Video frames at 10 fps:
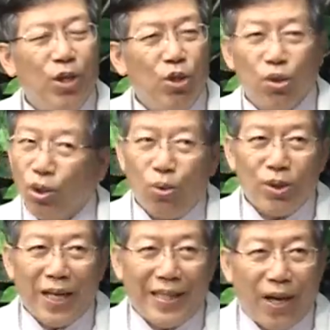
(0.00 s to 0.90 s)
所以古
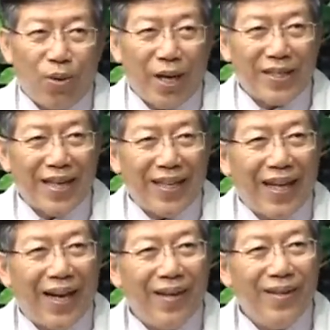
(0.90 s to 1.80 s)
早大家拢较散
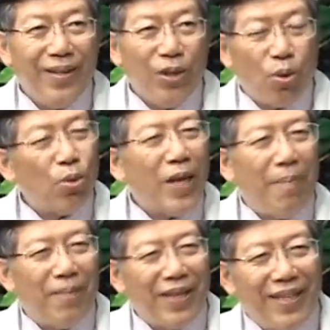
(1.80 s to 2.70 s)
啊，古早毋
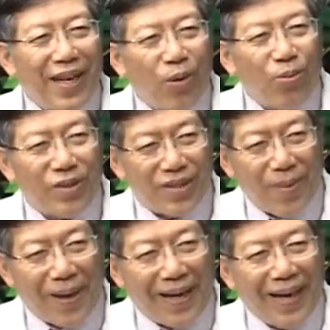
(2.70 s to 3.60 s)
捌那听讲有脂
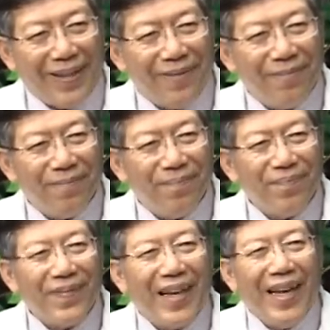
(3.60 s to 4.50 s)
肪肝
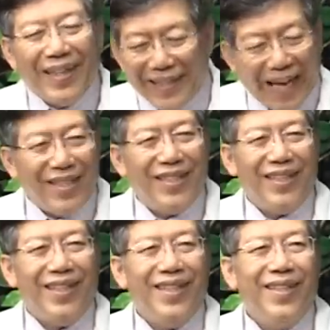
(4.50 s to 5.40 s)
但
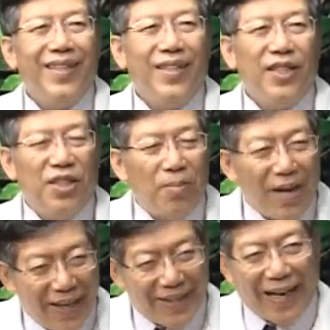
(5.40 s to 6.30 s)
是即马
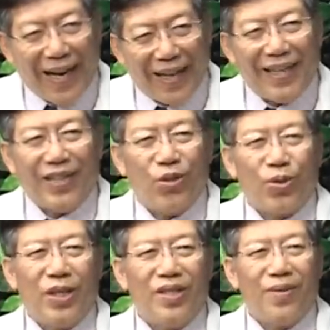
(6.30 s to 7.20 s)
现代人已经做
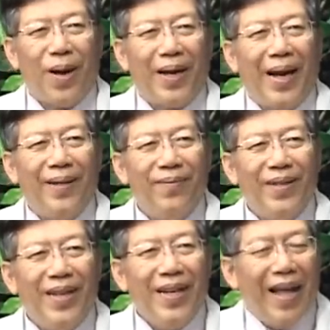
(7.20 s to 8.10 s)
侪脂肪肝。
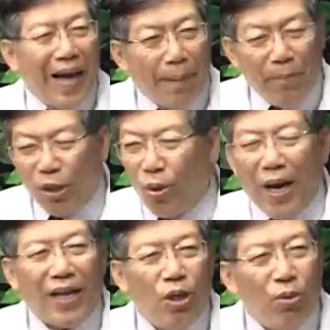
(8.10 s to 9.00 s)
啊，美国
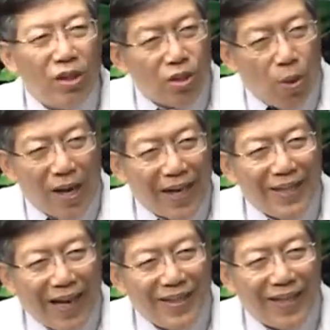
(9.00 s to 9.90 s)
人因为脂肪肝
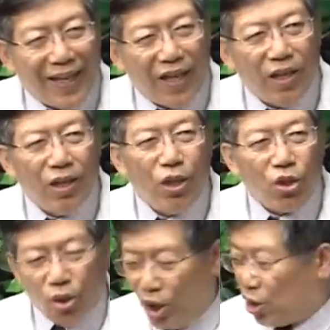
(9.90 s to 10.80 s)
太侪，
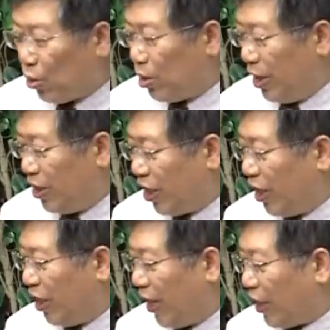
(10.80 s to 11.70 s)
所以做认真
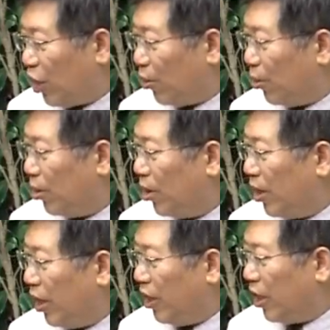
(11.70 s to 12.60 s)
去研究。
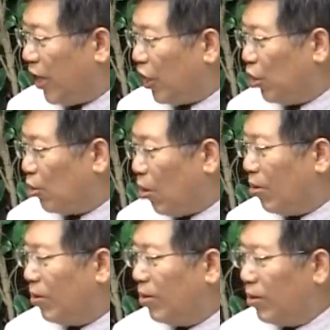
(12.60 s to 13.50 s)
嗯，研究讲，
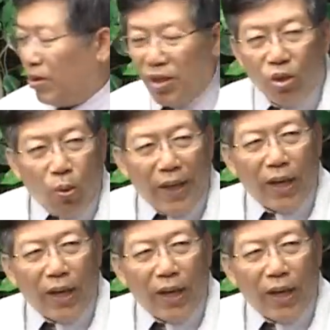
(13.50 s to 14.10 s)
发